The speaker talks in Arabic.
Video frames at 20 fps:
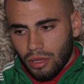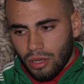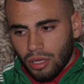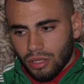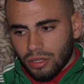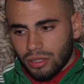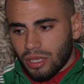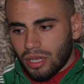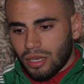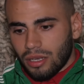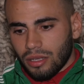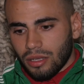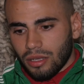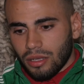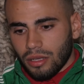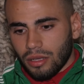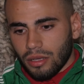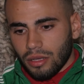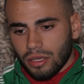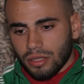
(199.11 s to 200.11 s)

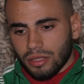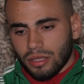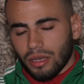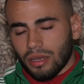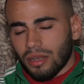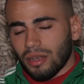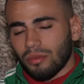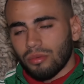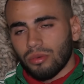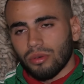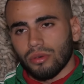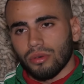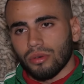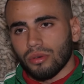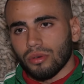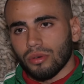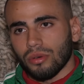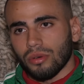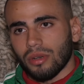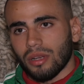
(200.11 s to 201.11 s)
خصنا خصنا
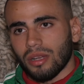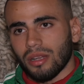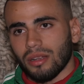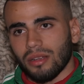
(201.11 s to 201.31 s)
نلعبوا